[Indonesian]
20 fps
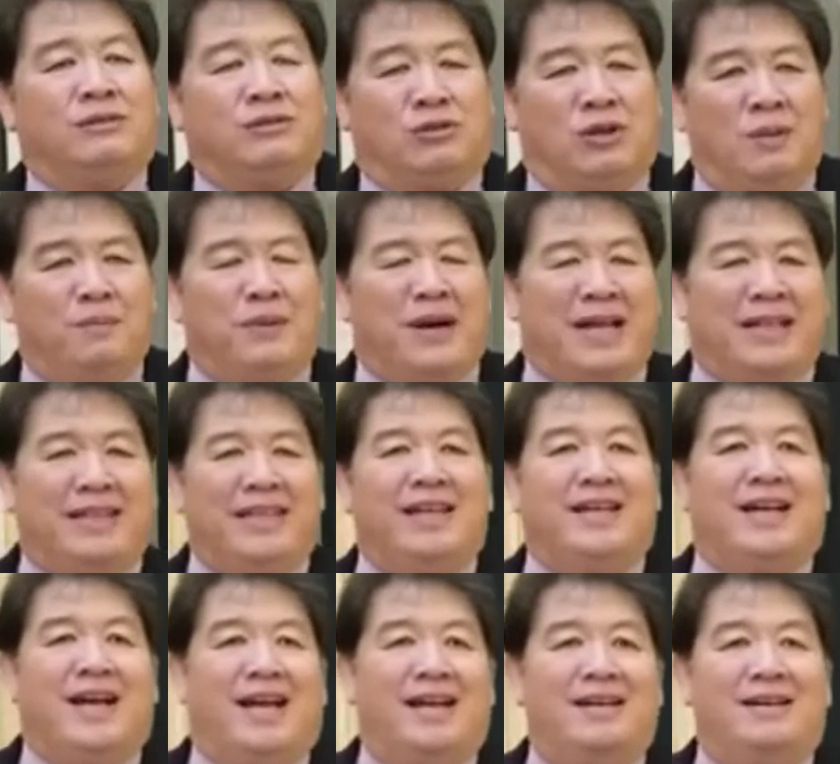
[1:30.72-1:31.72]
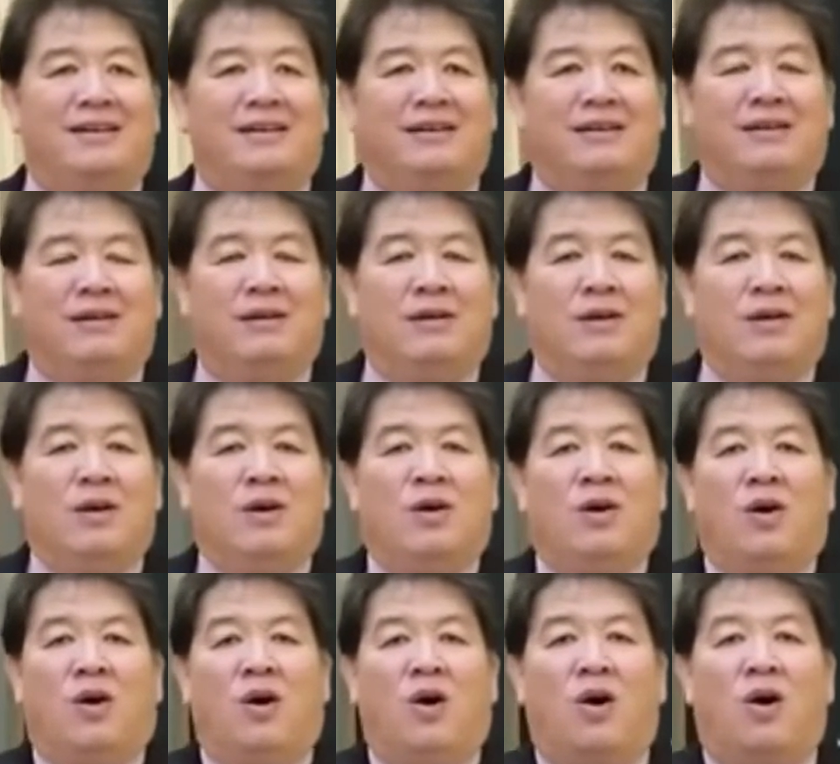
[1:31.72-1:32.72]
Kalau perhatikan,
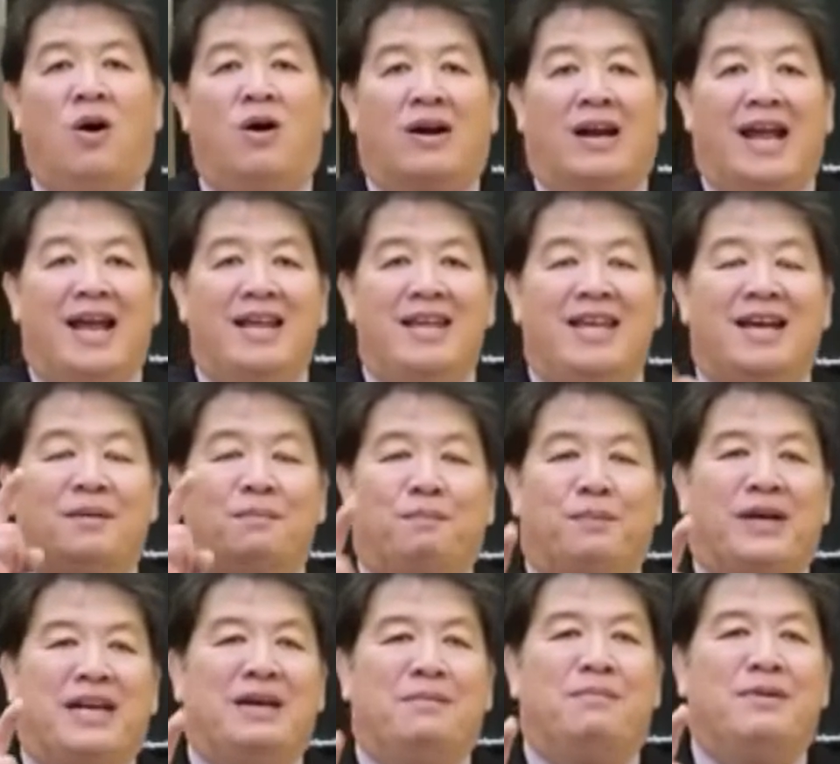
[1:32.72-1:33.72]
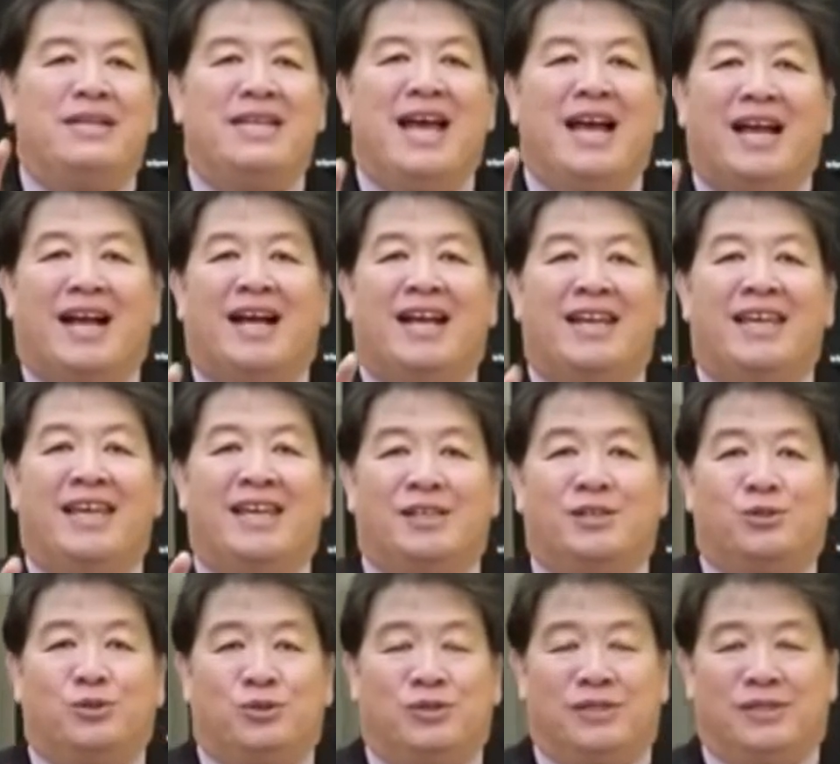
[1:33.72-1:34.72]
orang yang pernah menyangkal
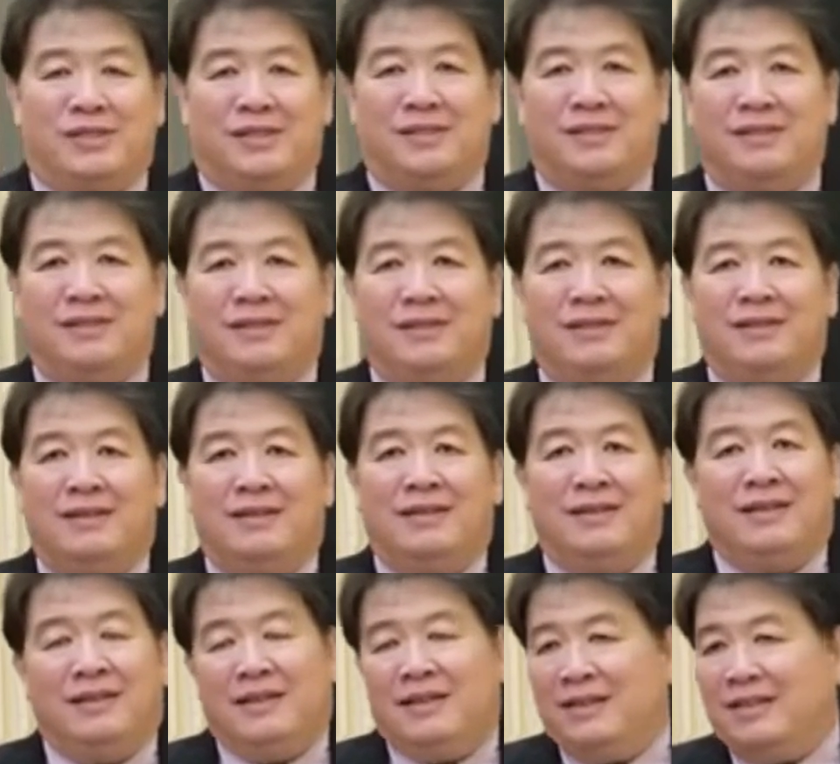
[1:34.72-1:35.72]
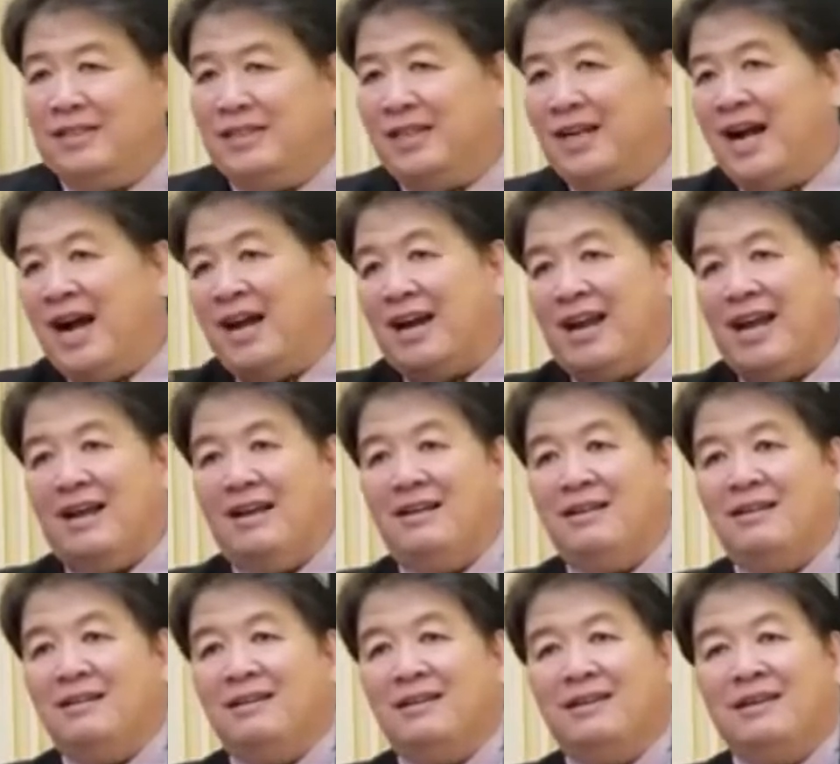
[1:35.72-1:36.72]
Yesus,
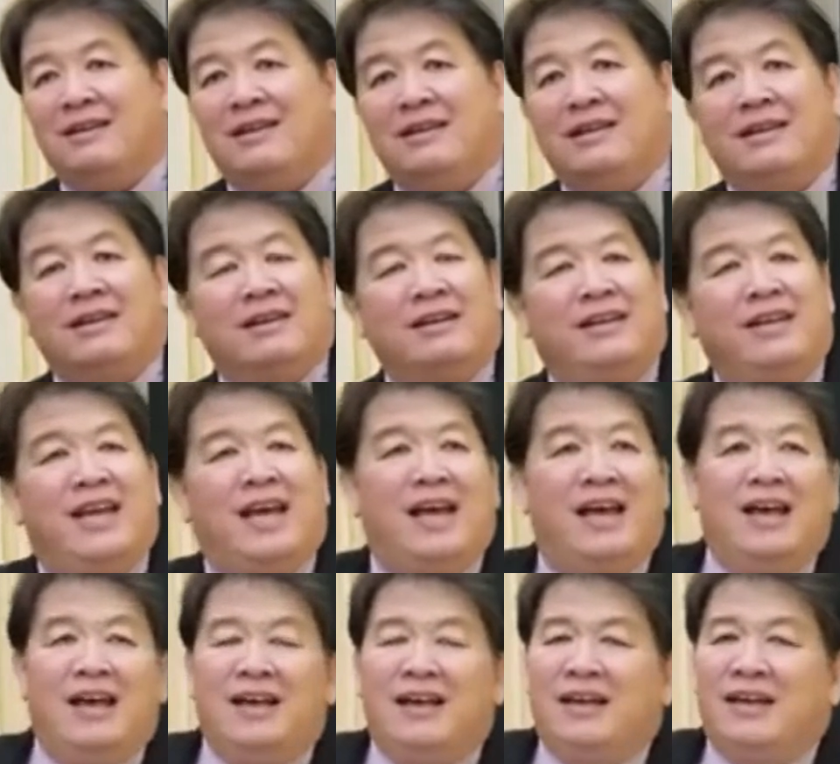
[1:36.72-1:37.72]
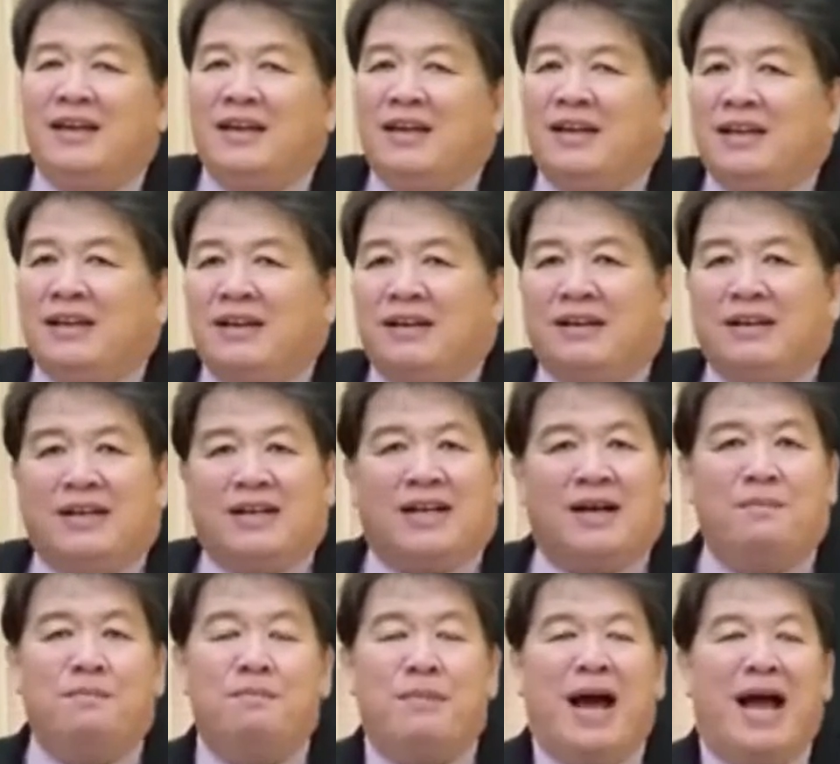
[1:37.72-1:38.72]
sekarang dia
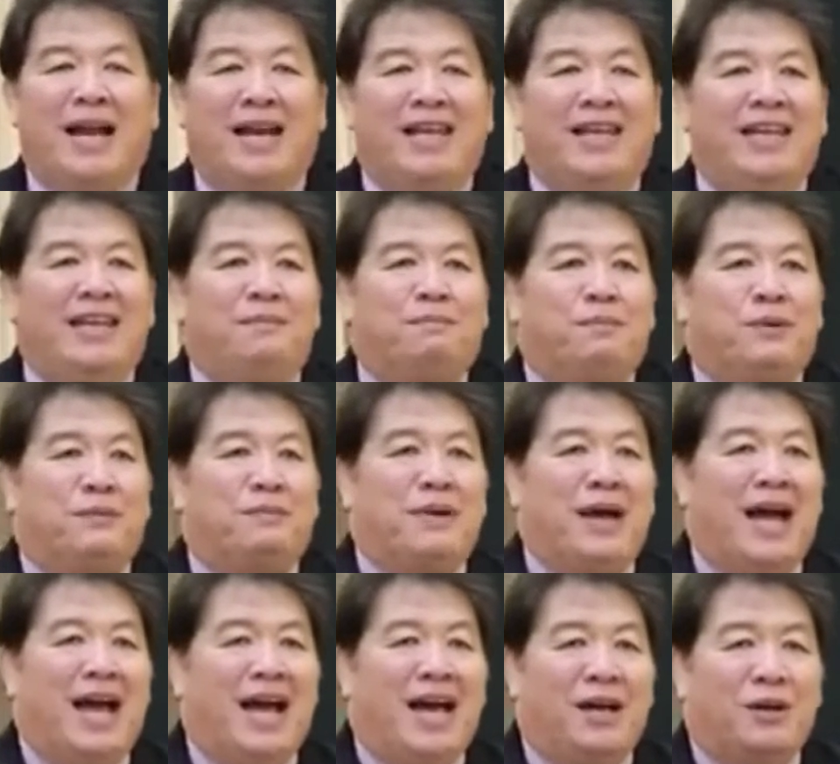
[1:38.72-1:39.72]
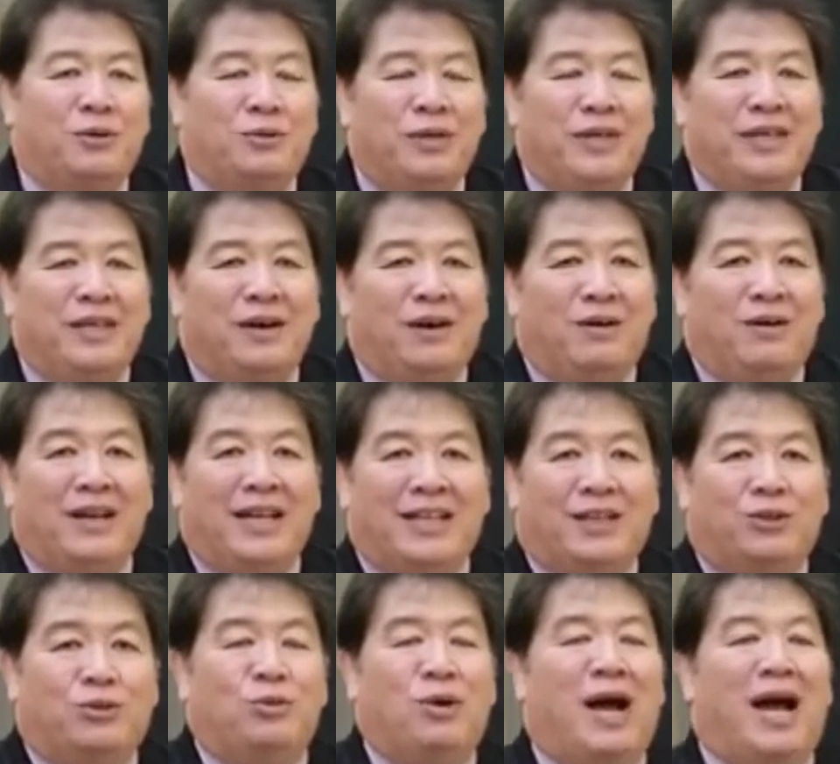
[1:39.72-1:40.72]
kembali diperbaharui oleh
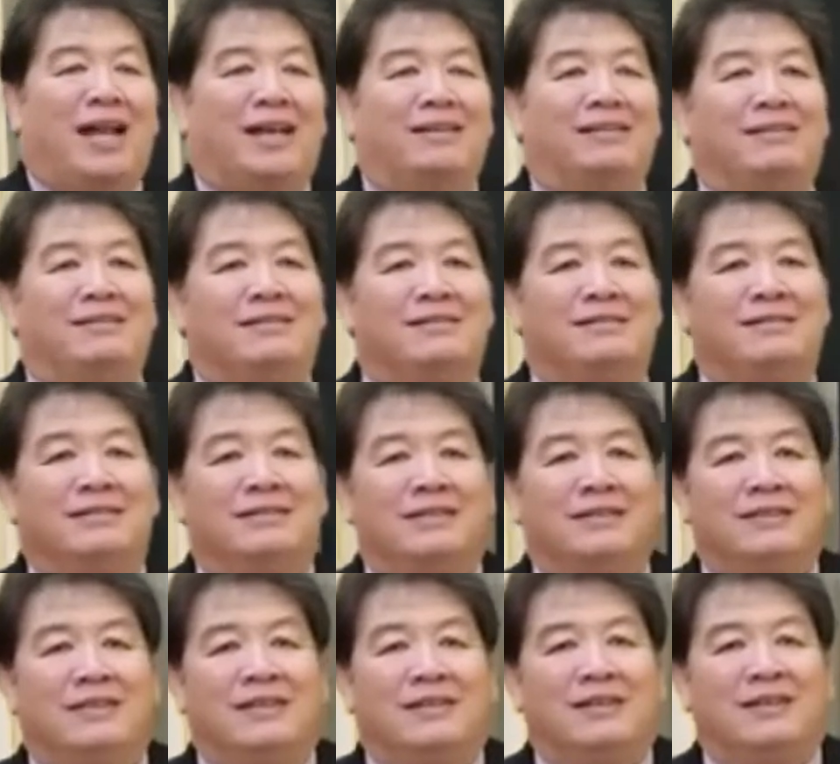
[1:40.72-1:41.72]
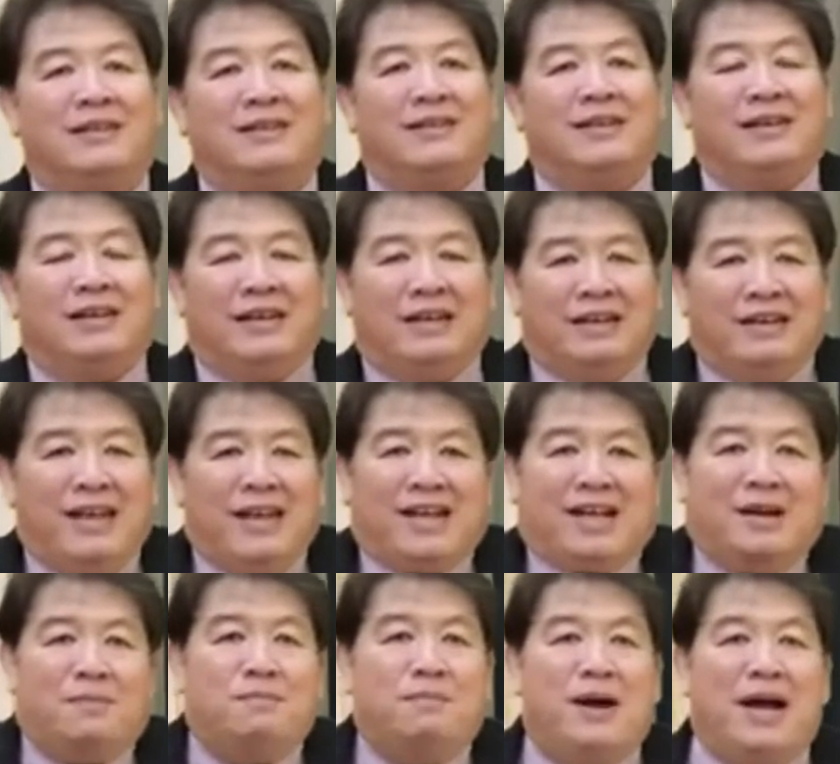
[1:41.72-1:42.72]
Tuhan. Dia
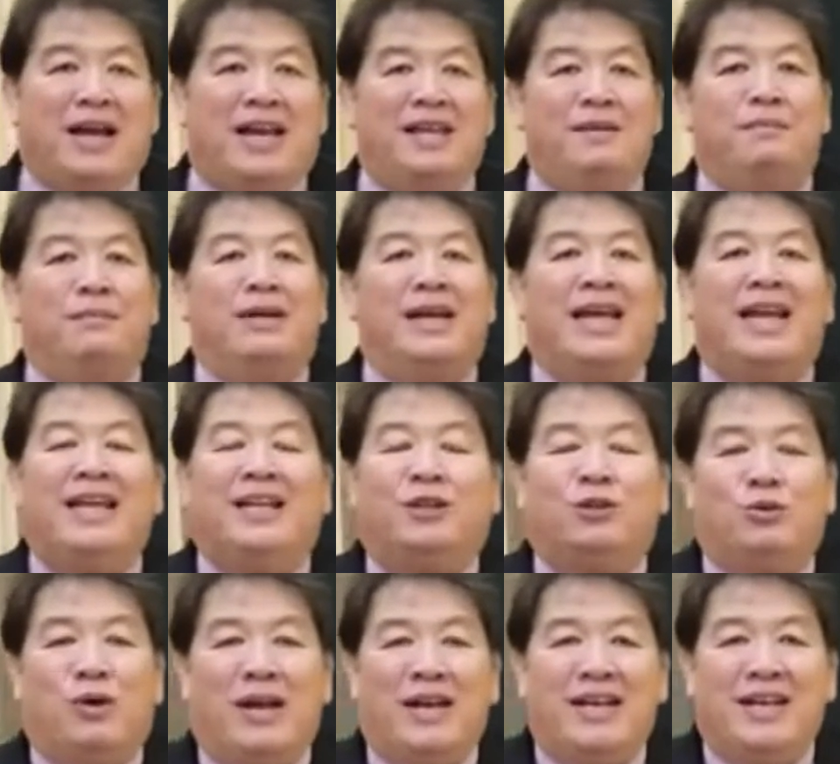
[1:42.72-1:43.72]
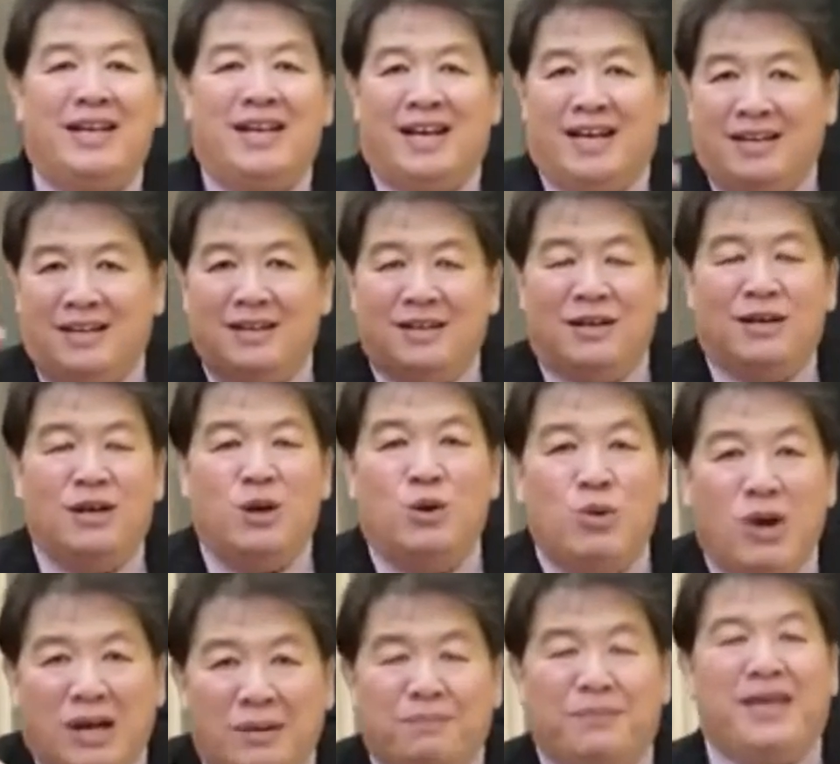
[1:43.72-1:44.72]
kembali melayani Tuhan dengan
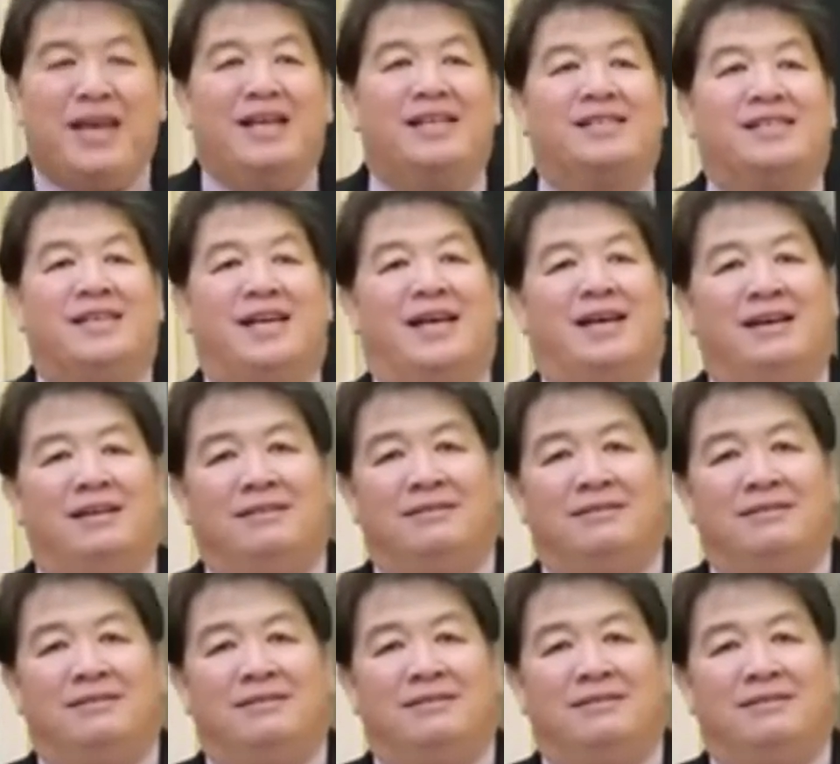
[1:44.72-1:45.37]
luar biasa.